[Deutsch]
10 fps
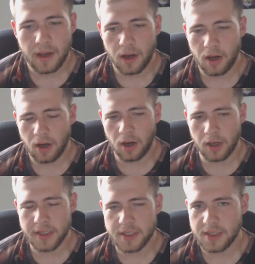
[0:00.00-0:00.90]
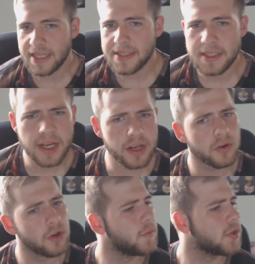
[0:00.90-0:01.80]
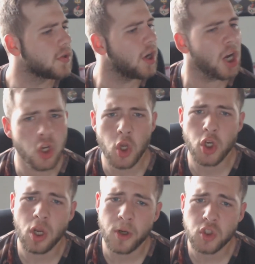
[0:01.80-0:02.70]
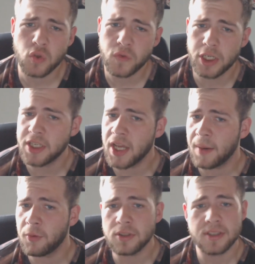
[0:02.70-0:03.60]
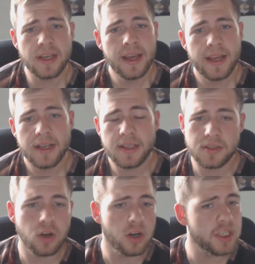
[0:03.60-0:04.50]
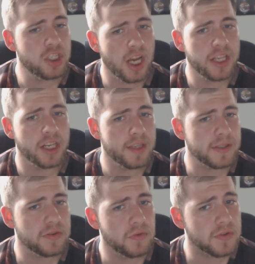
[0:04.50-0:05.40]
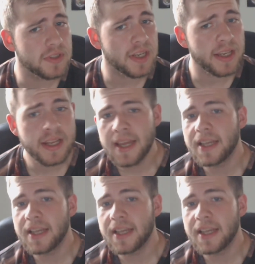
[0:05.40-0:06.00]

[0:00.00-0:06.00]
Und jetzt sieht der Algorithmus so, ah nee, der macht zu viele Diabos. Dessen Content scheint ja nicht mehr so gut zu sein.